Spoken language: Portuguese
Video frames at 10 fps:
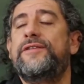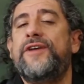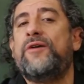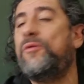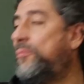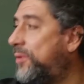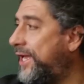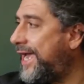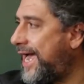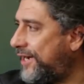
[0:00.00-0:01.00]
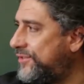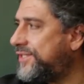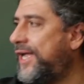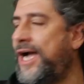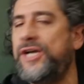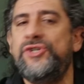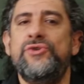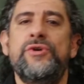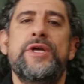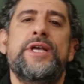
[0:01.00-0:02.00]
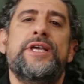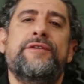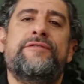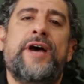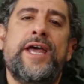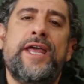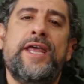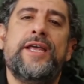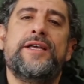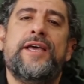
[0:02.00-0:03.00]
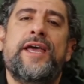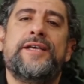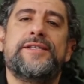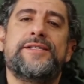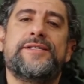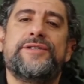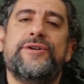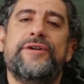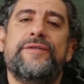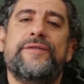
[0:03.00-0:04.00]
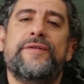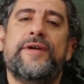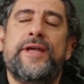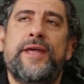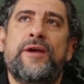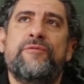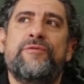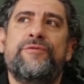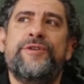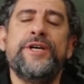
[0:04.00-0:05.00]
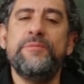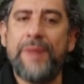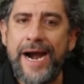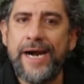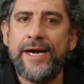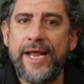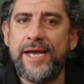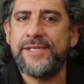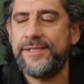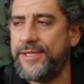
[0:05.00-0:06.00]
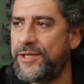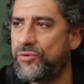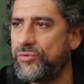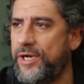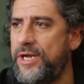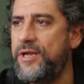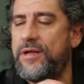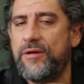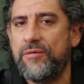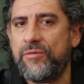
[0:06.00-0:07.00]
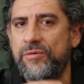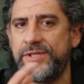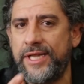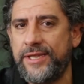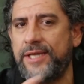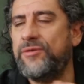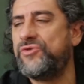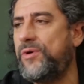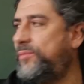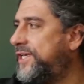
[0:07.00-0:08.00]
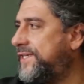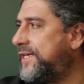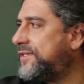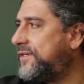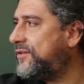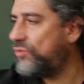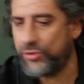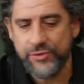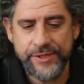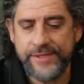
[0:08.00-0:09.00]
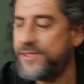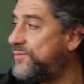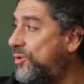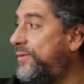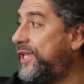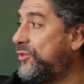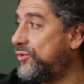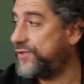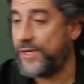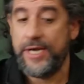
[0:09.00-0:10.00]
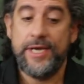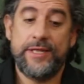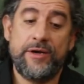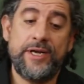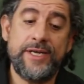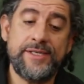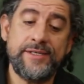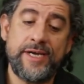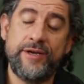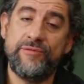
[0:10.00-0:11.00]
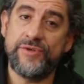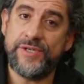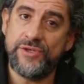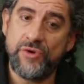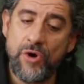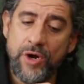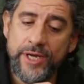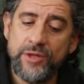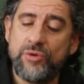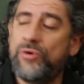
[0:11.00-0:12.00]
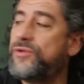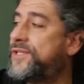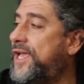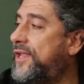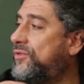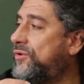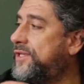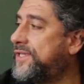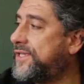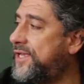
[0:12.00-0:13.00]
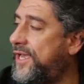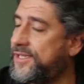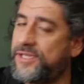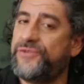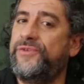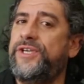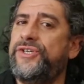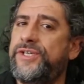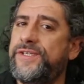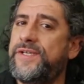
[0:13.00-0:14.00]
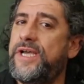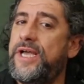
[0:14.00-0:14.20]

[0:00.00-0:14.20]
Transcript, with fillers: te acompanhar no estágio e vai é, é, firmar né, a assinatura, constatando a sua presença em todos esses momentos. Então é necessário que vocês olhem é, todas essas fichas.